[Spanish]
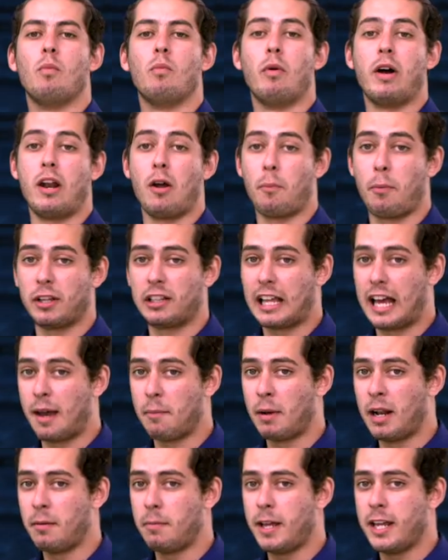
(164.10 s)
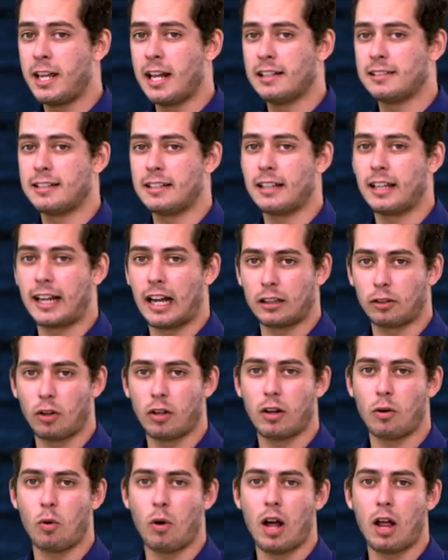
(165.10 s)
bueno, pues la MLB y el
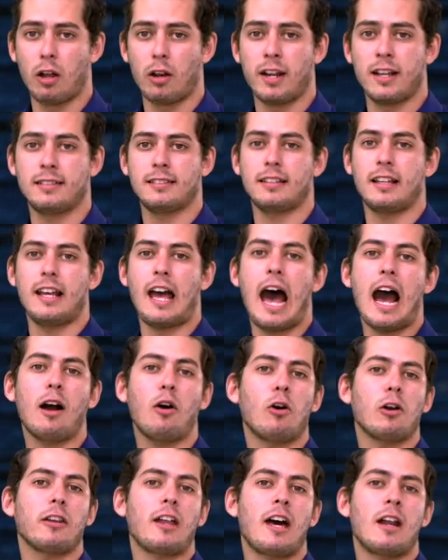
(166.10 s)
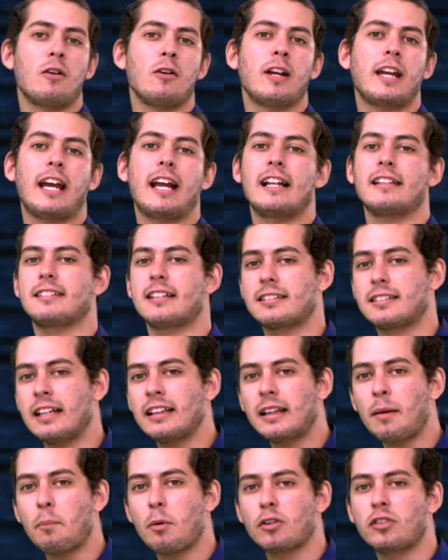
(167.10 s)
sindicato de jugadores acordaron que el
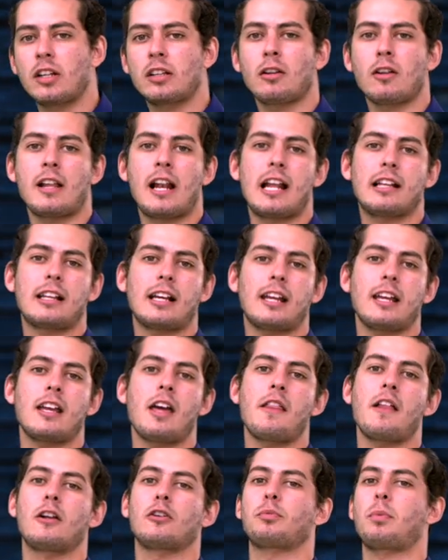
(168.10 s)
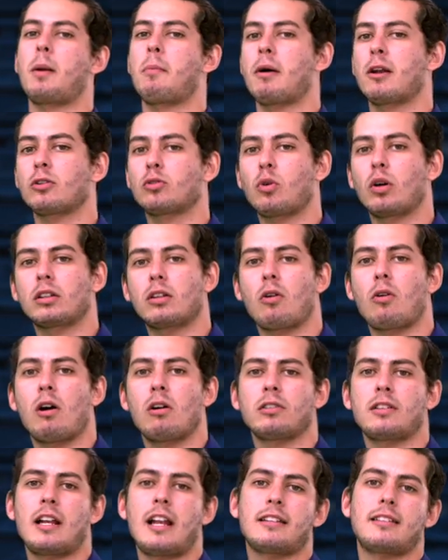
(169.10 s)
60% de la taquilla de los primeros cuatro
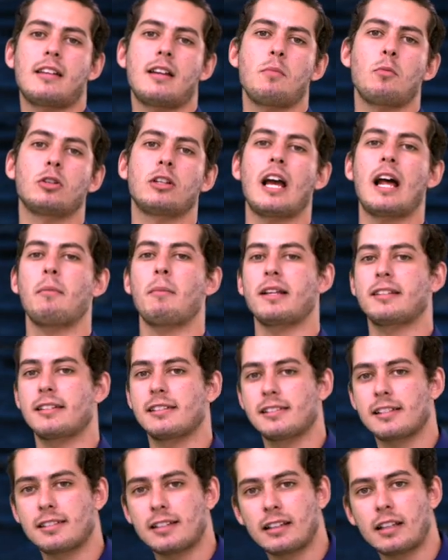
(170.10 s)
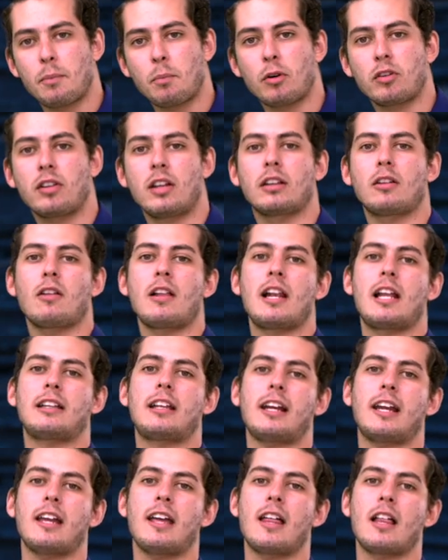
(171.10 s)
juegos de la Serie Mundial, más el 60% de la
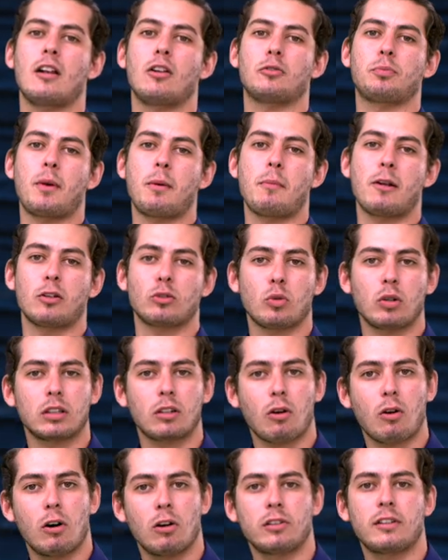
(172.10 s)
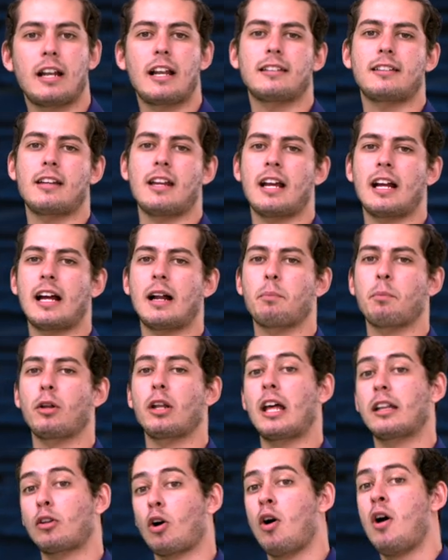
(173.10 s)
taquilla de los primeros cuatro juegos de la Serie de
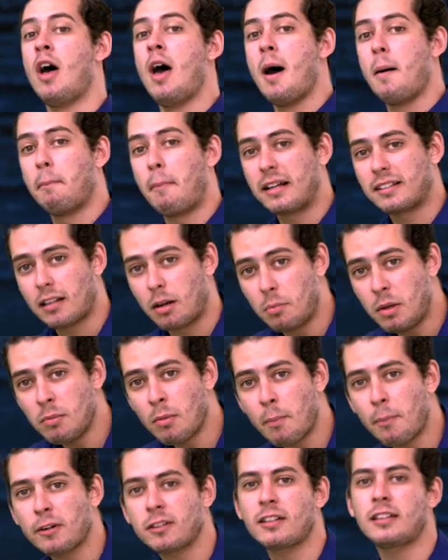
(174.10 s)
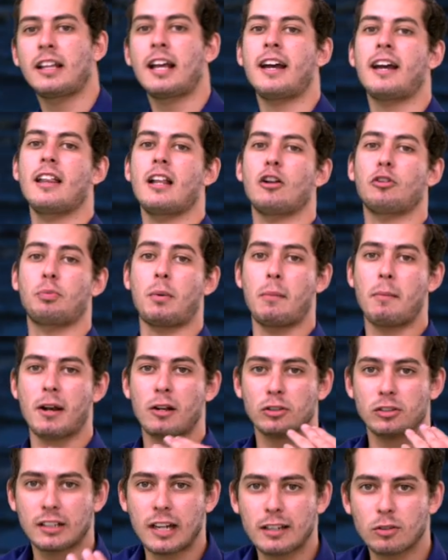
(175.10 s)
Campeonato, más el mismo porcentaje de los
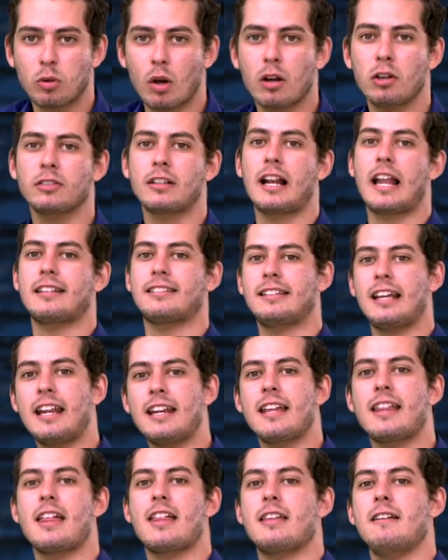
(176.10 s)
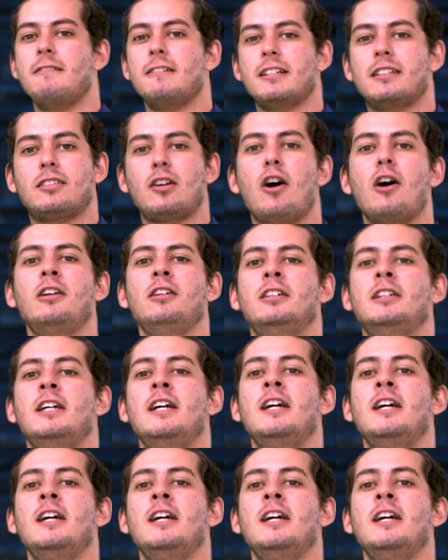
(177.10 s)
primeros tres juegos de la Serie de División,